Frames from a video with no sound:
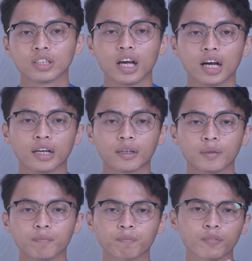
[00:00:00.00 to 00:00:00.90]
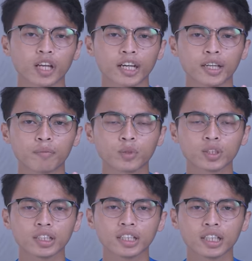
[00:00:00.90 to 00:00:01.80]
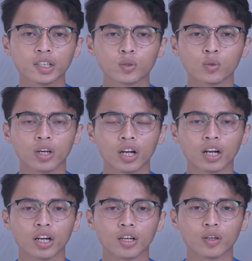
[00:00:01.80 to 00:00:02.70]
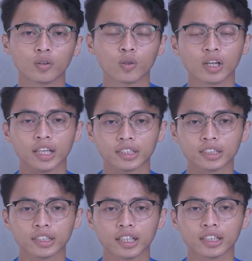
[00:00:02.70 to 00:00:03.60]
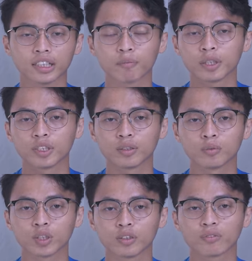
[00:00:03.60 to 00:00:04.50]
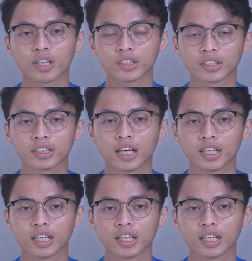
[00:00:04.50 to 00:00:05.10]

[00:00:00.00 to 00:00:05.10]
yang kayak mungkin kayak Google Google Assistant ya tapi ini mungkin versi